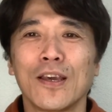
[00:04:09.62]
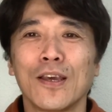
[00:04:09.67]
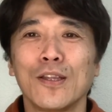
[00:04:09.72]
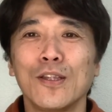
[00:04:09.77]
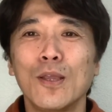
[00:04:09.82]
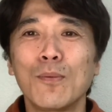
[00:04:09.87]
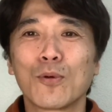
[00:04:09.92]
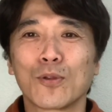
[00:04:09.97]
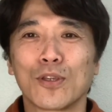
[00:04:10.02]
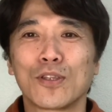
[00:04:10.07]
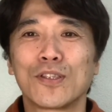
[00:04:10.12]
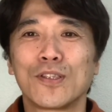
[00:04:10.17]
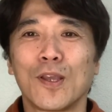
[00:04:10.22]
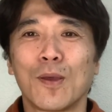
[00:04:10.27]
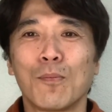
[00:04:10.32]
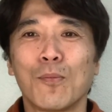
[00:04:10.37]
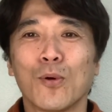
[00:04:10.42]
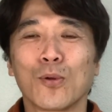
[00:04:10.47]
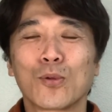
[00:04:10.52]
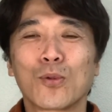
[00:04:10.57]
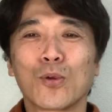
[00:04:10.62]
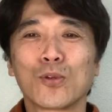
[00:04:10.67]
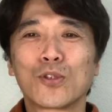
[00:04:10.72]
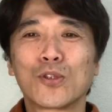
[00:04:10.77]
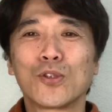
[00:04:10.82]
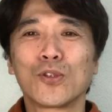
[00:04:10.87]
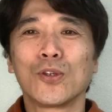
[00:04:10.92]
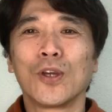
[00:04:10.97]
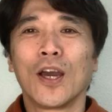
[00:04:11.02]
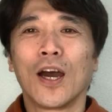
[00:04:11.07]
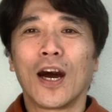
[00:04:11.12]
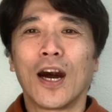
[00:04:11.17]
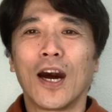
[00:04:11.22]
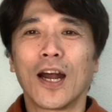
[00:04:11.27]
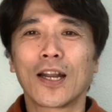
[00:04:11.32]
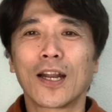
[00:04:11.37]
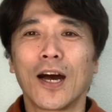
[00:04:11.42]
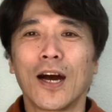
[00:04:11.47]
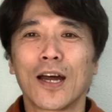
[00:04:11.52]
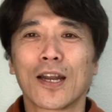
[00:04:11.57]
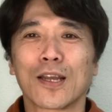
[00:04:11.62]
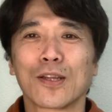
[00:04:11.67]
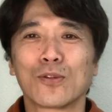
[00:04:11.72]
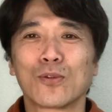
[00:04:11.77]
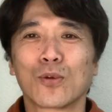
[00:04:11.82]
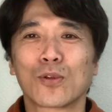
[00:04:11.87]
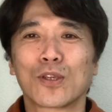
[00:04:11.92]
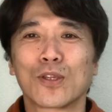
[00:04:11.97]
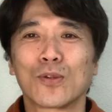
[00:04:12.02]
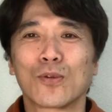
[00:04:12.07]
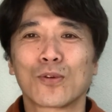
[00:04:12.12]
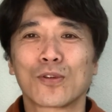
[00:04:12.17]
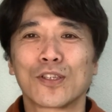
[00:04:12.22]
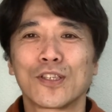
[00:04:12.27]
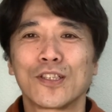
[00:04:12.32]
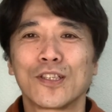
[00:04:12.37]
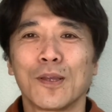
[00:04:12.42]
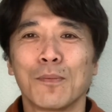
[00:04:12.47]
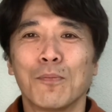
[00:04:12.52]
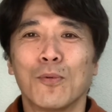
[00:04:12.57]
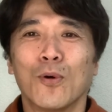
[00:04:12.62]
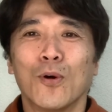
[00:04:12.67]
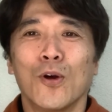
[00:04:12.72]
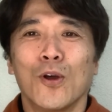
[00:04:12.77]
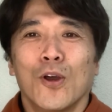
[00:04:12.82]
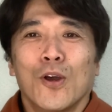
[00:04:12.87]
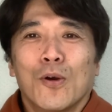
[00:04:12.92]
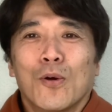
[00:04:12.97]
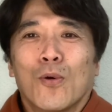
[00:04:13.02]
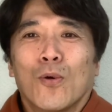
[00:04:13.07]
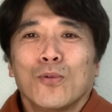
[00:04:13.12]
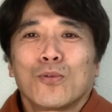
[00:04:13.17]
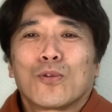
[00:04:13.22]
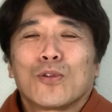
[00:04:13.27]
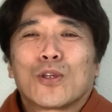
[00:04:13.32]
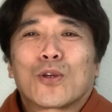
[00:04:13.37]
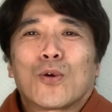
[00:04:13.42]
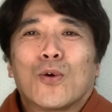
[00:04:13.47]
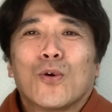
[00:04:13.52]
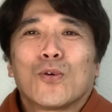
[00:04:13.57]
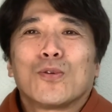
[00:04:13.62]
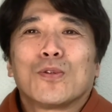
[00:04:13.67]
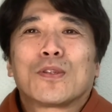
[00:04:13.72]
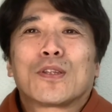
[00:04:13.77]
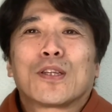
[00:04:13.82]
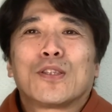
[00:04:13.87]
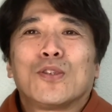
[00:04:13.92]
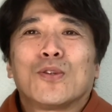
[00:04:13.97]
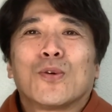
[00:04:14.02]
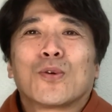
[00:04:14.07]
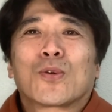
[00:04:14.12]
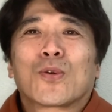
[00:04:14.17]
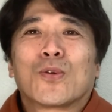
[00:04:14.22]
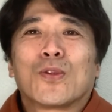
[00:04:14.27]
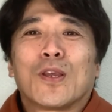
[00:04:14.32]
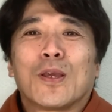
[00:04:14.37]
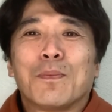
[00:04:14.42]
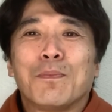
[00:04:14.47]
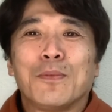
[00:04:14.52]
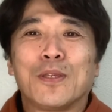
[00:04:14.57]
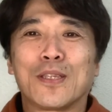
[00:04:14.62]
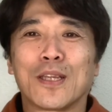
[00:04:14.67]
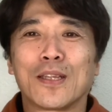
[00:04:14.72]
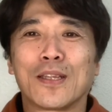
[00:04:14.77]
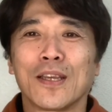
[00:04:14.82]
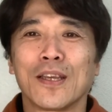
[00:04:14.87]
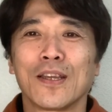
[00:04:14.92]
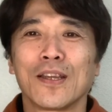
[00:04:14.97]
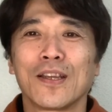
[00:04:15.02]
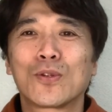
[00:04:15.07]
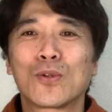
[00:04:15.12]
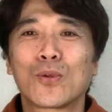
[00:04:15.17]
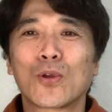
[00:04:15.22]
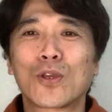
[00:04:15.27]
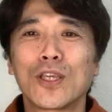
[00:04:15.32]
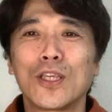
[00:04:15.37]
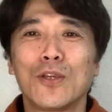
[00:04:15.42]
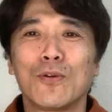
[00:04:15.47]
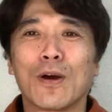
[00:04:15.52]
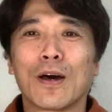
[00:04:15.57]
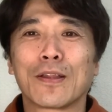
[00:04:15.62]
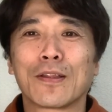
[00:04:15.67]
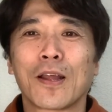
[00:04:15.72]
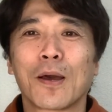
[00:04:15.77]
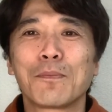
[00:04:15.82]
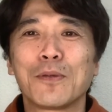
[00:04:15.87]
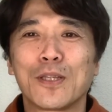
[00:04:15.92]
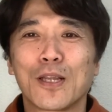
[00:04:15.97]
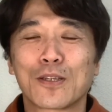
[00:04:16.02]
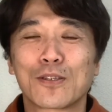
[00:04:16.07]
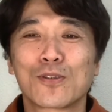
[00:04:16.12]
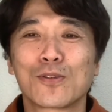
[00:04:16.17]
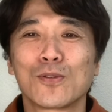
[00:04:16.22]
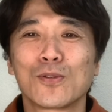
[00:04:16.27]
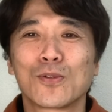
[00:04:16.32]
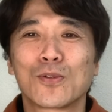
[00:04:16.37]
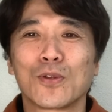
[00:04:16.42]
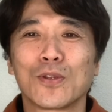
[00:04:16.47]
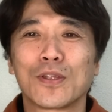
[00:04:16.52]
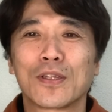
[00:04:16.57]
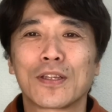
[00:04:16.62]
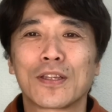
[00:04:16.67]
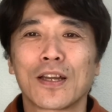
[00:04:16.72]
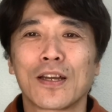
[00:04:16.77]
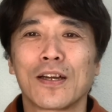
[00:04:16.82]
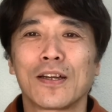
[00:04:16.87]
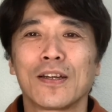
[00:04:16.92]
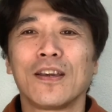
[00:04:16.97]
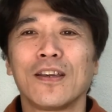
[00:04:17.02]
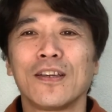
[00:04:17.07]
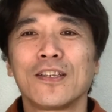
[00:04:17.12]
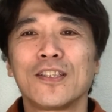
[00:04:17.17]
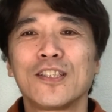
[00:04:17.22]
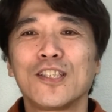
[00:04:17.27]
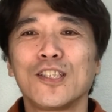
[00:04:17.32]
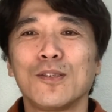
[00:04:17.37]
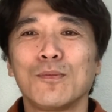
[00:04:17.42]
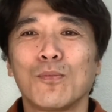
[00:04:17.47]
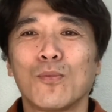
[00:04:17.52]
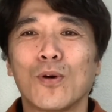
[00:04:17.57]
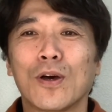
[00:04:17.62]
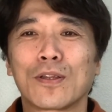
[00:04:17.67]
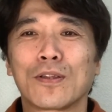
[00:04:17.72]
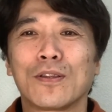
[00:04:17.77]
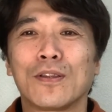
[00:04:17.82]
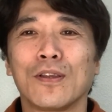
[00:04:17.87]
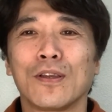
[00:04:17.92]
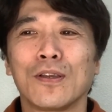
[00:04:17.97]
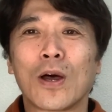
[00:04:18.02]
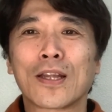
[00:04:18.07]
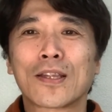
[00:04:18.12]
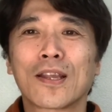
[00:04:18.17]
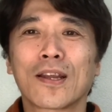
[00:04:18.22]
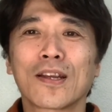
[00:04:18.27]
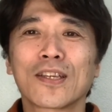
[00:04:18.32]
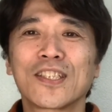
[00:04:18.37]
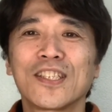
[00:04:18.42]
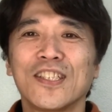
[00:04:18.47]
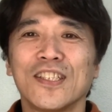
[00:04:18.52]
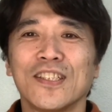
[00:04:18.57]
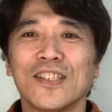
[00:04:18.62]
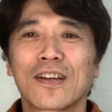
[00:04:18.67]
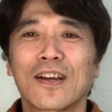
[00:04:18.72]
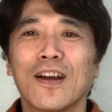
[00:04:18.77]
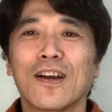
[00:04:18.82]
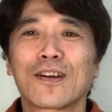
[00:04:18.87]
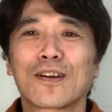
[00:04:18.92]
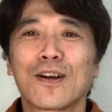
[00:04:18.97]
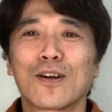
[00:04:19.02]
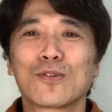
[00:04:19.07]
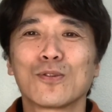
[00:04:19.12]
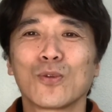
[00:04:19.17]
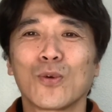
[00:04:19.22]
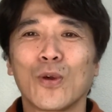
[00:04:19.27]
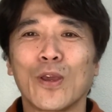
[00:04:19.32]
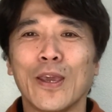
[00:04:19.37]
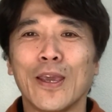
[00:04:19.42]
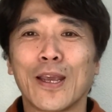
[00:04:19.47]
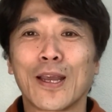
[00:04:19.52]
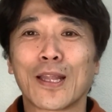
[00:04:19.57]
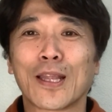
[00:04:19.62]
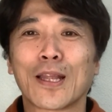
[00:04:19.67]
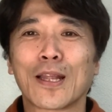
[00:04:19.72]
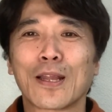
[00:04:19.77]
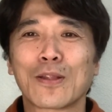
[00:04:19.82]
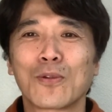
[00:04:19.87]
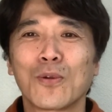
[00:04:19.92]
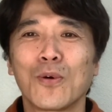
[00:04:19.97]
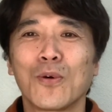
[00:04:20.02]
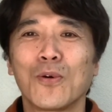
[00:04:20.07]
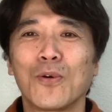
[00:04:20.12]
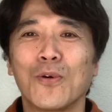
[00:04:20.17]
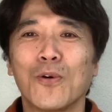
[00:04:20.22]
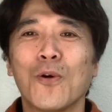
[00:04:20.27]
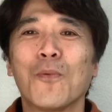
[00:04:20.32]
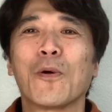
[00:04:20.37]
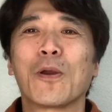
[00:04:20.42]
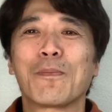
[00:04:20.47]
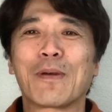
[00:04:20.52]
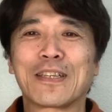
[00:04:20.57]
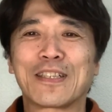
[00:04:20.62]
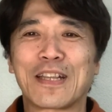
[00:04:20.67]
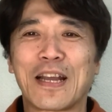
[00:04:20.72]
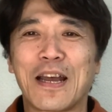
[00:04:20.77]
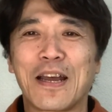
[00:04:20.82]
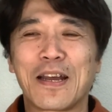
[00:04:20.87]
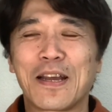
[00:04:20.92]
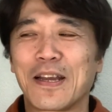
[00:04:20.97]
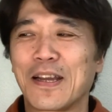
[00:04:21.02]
でもですねもう途中ハラハラドキドキしてもう本当にこういった状況で見てて時には涙するといったシーンもあって新しい感覚の映画だなと思いました